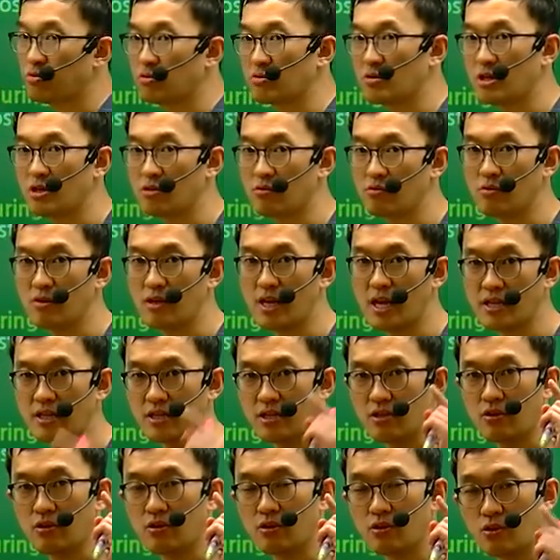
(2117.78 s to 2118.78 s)
불구하고
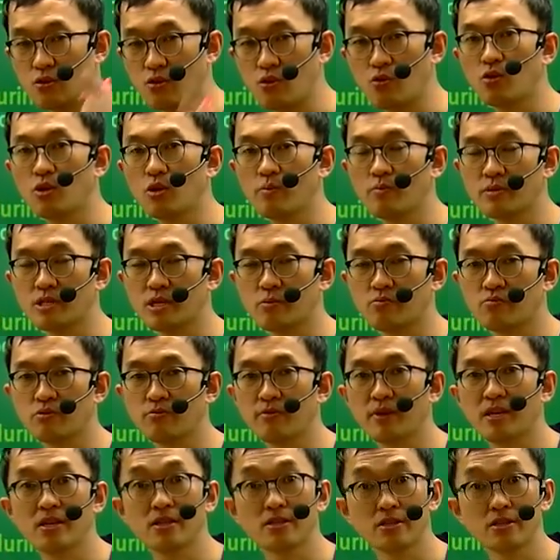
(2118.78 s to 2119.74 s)
아니요 농업 제품의